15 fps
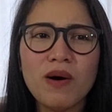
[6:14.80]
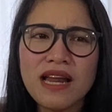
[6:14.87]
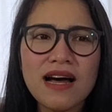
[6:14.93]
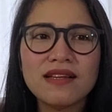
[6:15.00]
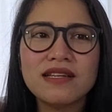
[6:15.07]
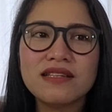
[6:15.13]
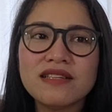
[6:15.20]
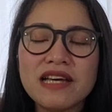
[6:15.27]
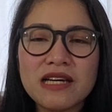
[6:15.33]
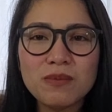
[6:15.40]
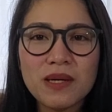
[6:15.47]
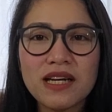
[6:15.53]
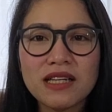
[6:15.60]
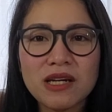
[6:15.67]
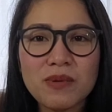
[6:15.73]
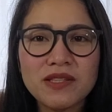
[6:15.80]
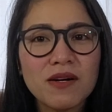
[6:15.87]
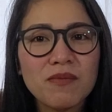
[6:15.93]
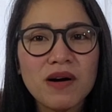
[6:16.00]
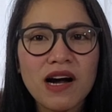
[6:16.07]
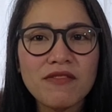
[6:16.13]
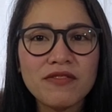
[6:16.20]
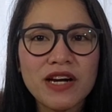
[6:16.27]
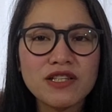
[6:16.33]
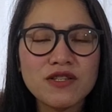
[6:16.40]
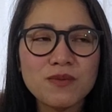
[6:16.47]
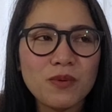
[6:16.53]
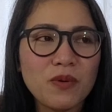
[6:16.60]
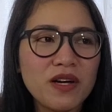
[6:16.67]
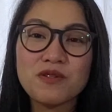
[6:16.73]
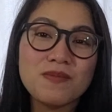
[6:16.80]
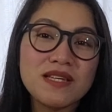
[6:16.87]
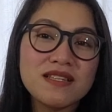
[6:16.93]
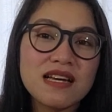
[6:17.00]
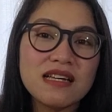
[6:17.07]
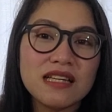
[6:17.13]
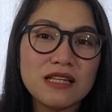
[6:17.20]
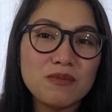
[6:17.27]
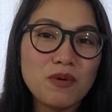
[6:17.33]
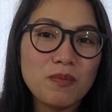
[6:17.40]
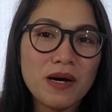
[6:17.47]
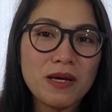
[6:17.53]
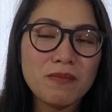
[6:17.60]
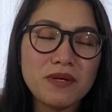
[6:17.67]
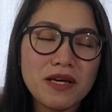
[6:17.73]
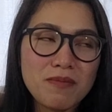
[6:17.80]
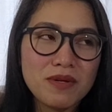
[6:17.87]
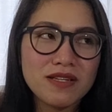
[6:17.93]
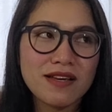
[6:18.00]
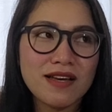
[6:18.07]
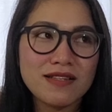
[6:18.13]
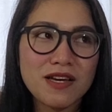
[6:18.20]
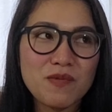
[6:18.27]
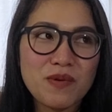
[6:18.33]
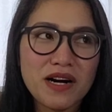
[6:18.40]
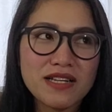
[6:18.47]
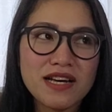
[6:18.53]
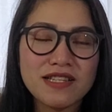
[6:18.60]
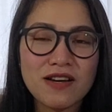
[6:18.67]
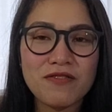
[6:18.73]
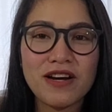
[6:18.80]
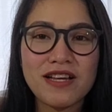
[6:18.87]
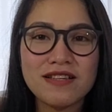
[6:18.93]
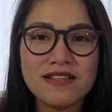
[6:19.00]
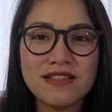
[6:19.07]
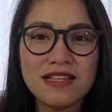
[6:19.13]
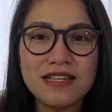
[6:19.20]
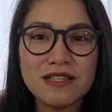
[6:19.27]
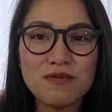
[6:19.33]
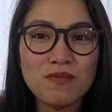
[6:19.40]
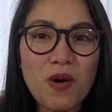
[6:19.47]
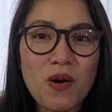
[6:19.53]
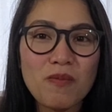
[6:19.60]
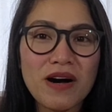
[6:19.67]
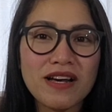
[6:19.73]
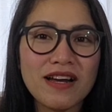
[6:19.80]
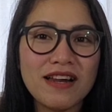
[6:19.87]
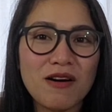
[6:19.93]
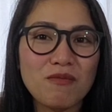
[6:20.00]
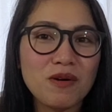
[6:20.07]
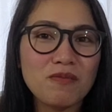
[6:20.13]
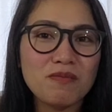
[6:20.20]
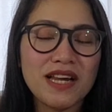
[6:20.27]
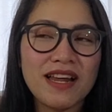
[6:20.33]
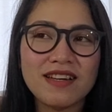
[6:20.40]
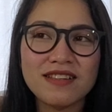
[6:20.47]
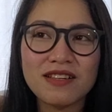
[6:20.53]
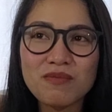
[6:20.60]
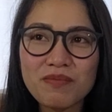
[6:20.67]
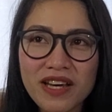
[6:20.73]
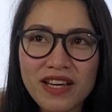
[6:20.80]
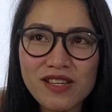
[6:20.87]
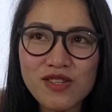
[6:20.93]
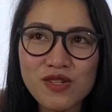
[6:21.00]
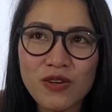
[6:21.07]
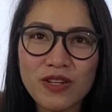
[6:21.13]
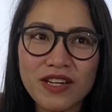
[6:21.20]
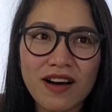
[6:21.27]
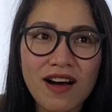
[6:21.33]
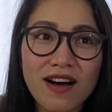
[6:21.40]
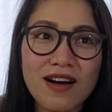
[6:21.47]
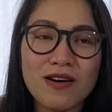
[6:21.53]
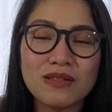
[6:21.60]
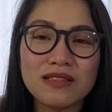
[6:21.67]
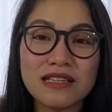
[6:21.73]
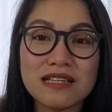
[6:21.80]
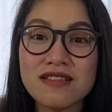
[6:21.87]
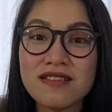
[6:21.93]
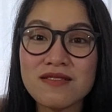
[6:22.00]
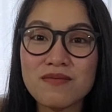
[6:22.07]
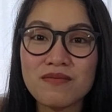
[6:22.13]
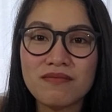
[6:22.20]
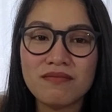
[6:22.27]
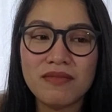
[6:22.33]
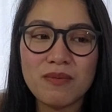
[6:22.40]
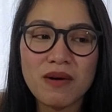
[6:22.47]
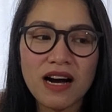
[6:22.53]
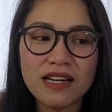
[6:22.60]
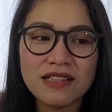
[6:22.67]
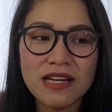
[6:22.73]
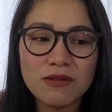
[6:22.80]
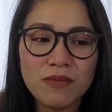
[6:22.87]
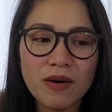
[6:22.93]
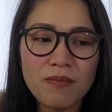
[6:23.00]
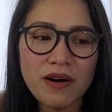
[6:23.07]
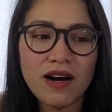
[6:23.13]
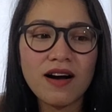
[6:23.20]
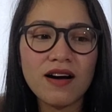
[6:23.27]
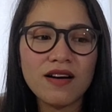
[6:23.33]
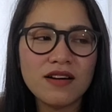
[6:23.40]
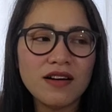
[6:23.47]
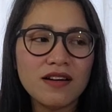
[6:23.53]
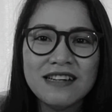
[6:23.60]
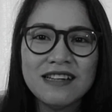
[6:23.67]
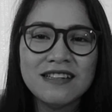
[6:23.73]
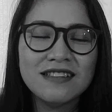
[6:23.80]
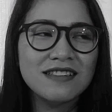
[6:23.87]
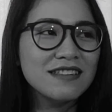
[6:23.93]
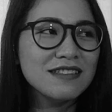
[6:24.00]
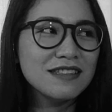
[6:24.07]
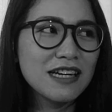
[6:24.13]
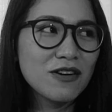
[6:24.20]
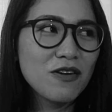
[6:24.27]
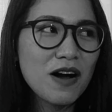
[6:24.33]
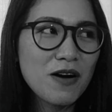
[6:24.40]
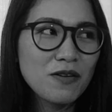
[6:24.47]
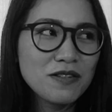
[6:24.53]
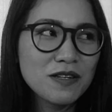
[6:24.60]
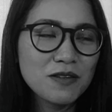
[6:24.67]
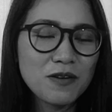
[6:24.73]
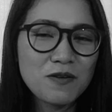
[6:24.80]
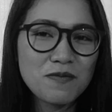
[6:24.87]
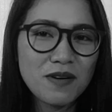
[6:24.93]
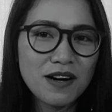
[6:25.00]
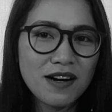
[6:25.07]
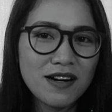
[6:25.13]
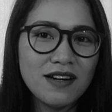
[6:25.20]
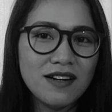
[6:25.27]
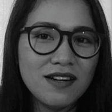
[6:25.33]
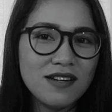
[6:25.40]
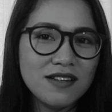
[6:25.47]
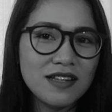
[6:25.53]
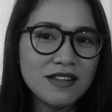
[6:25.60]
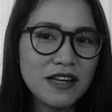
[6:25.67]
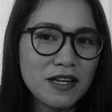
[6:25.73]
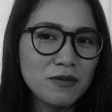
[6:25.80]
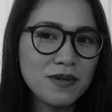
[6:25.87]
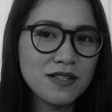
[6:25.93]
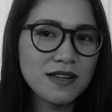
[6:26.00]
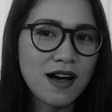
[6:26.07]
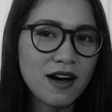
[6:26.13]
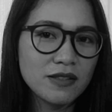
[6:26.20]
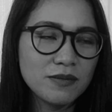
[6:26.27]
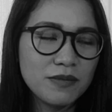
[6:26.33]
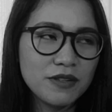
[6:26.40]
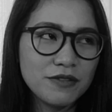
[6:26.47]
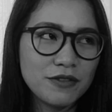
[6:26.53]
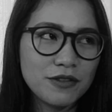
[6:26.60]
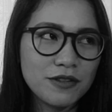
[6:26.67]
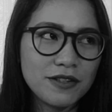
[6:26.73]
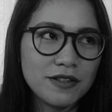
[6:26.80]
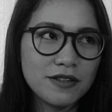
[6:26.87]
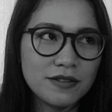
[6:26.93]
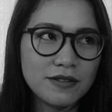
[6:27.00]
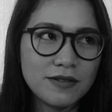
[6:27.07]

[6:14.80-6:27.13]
wala, dineded mo lang naman ng mga friends mo eh. Minsan need mo pa i-PM isa-isa yung mga nasa friends list mo para lang magpalike ng page or ng account, tas may mga deadma pa. Check ko nga kung sino yung mga deadma sa akin before.